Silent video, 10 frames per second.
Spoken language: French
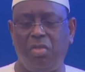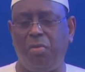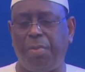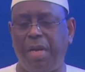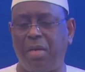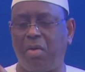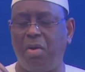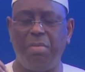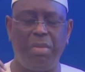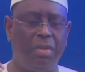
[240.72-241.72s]
ne veux pas qu'on
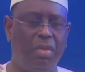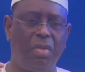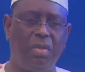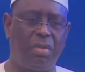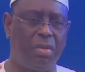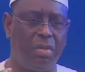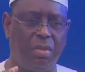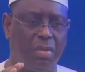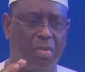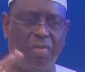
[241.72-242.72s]
me donne ce,
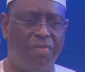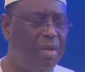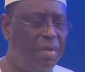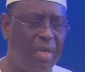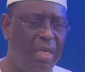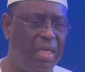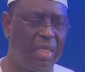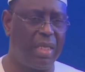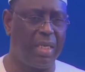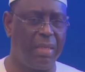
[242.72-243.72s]
ce, conflit avec les
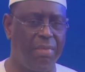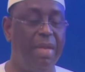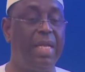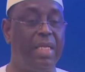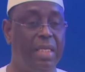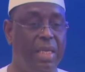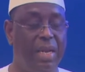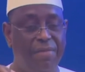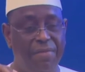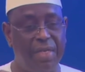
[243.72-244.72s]
littéraires. Mais
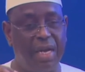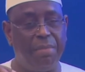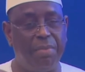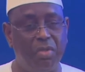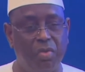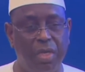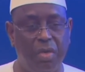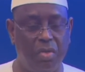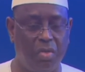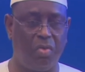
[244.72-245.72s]
l'Afrique a besoin
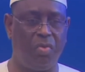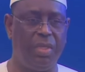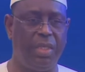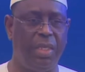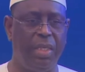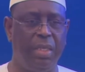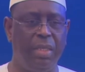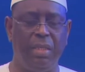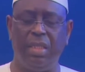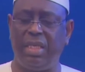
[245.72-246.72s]
aujourd'hui
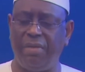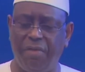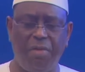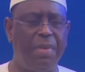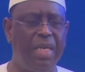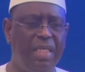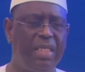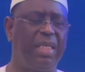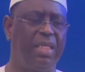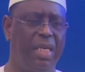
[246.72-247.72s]
de développer les
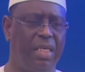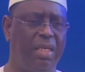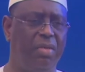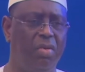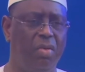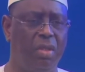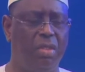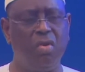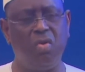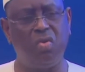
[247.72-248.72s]
sciences et la technologie.
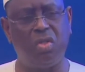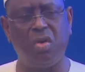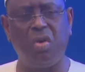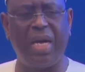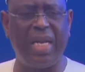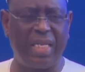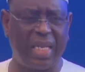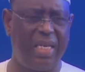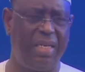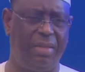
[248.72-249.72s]
Sinon, nous serons à la
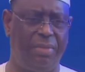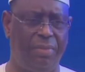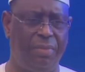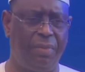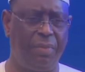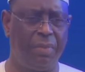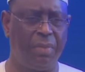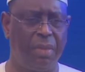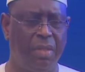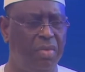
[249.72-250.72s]
traîne.
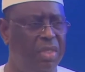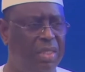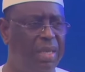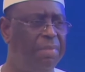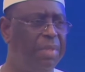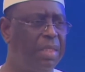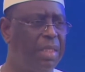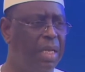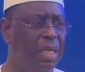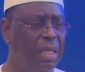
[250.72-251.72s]
C'est aussi simple que
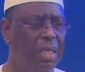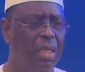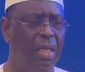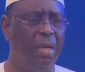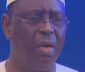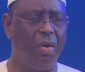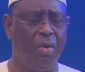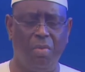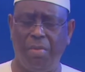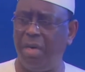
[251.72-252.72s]
ça. Au
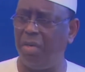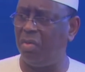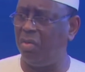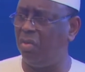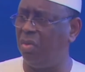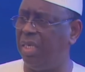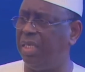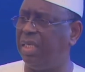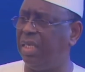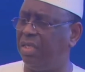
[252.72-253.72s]
moment où
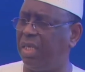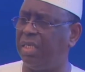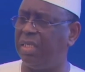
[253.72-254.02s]
l'intelligence